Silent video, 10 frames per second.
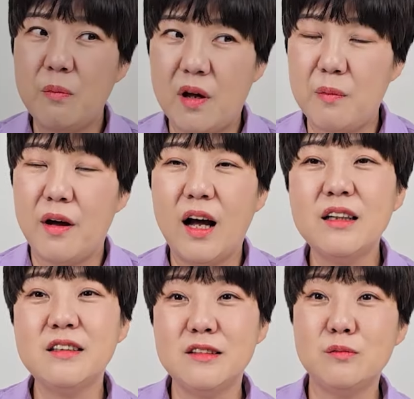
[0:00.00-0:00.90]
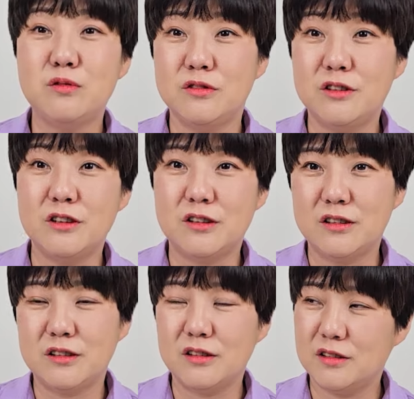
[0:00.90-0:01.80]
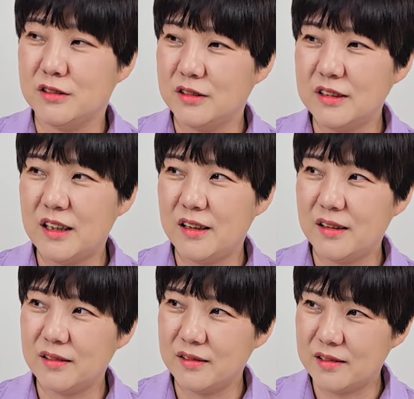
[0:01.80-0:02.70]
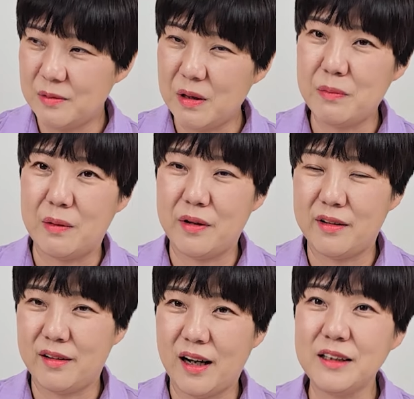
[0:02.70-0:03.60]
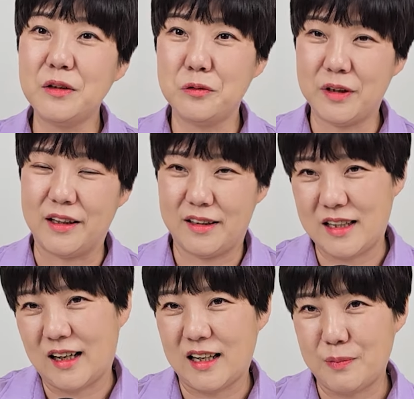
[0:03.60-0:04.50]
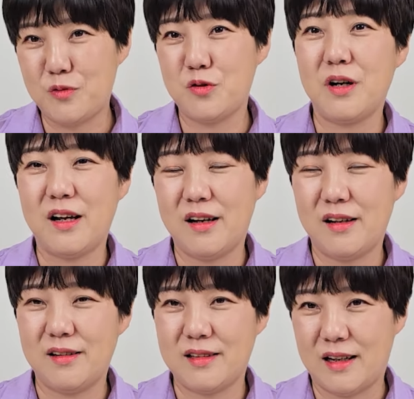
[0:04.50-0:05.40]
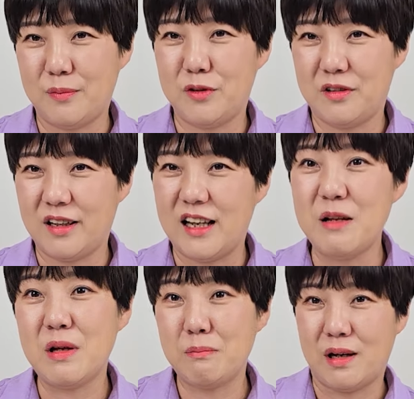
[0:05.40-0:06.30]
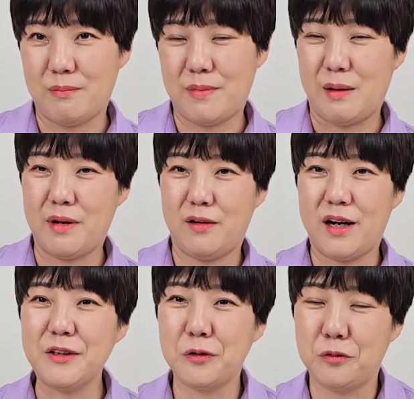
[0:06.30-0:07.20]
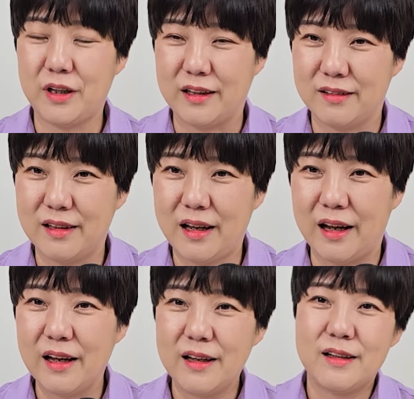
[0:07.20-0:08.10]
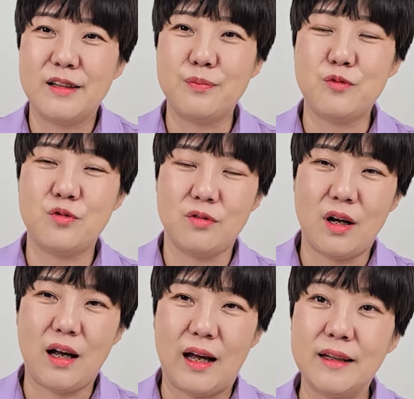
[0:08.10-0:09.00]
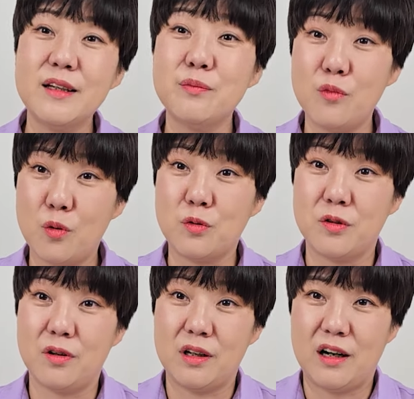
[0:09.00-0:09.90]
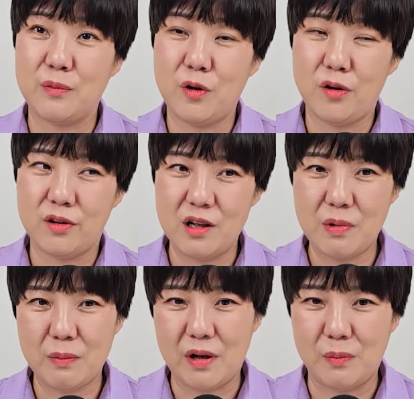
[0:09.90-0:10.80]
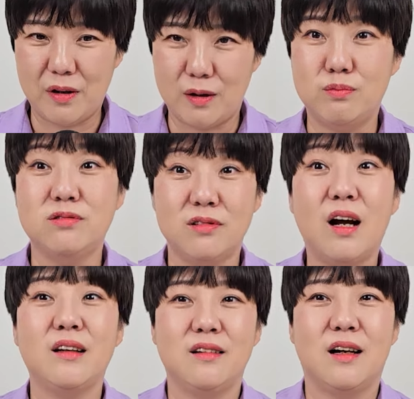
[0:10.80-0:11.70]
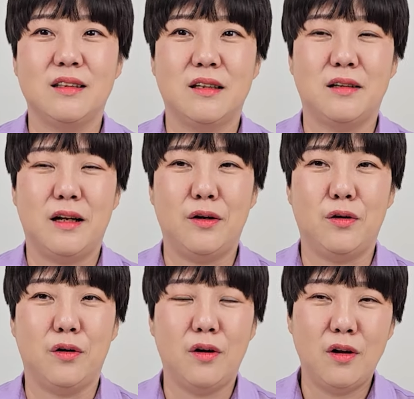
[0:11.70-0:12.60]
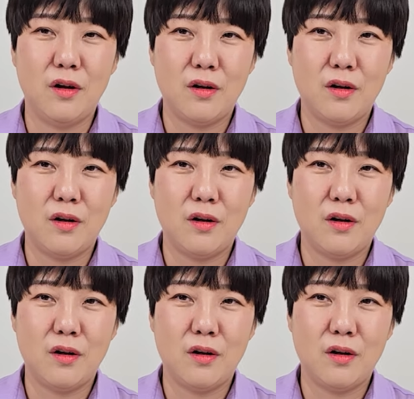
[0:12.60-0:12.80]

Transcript: 매매 하시는 분들은 그냥 일반 매매를 하셔도 되는 자기가 입주할 음. 사람들은 그냥 일반 매매를 하셔도 되는데 입주가 아닌 목적이라면 일반 매매가 불가능하잖아요. 음.